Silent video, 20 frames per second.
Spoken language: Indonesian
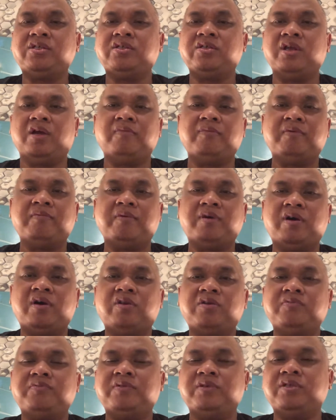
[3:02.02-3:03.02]
yang memang
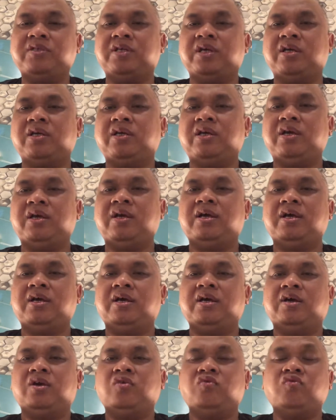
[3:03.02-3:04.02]
harus bisa
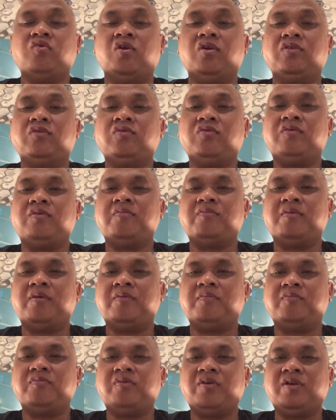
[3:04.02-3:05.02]
yaitu
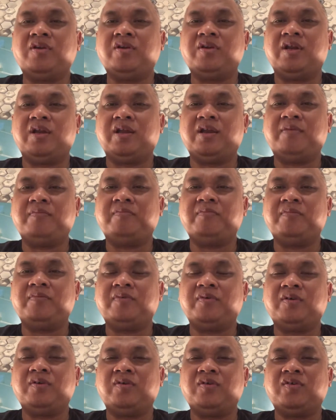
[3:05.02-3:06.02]
kemampuan dalam
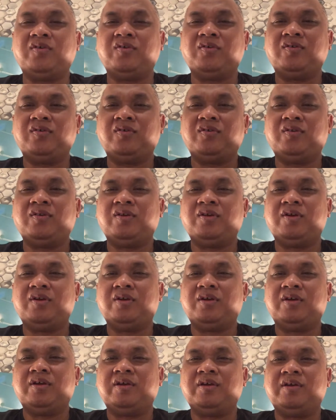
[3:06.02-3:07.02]
uh,
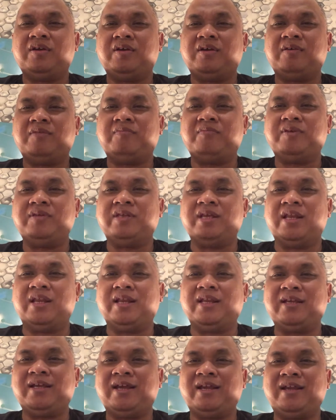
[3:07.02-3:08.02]

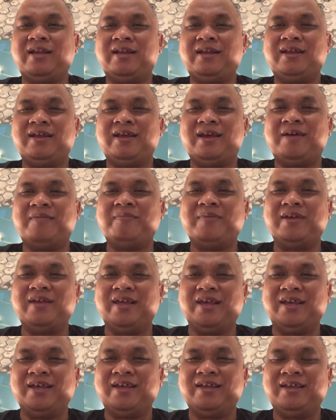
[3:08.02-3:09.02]
menjalankan apa
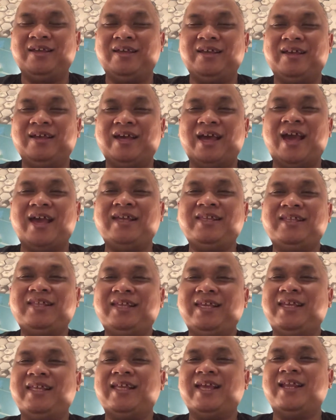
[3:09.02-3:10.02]
ya IT
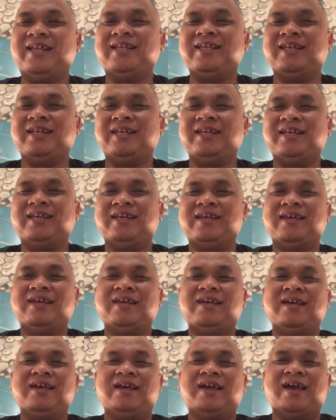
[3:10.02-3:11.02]
tadi
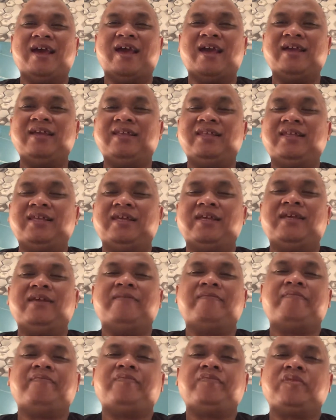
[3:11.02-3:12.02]
IT
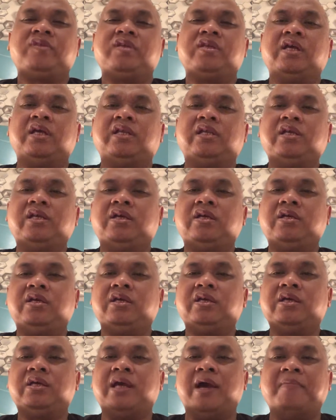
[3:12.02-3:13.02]
jadi
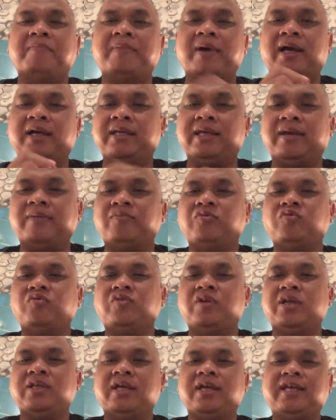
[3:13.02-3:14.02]
gampangnya
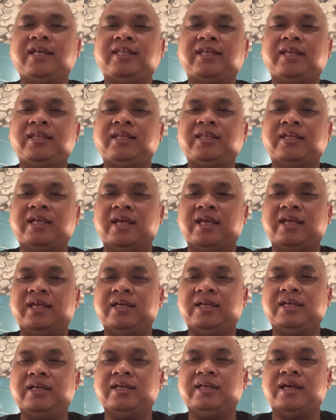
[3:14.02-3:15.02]
mudahnya kita tidak
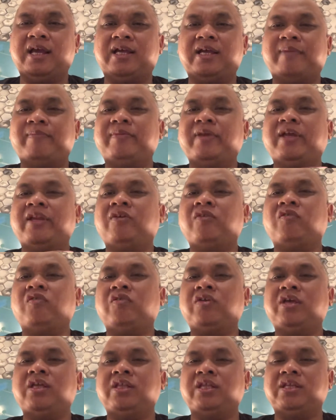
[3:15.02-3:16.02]
gagap
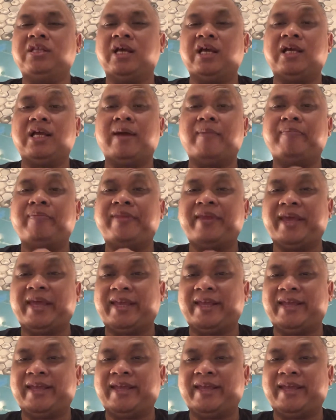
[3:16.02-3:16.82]
teknologi tidak gaptek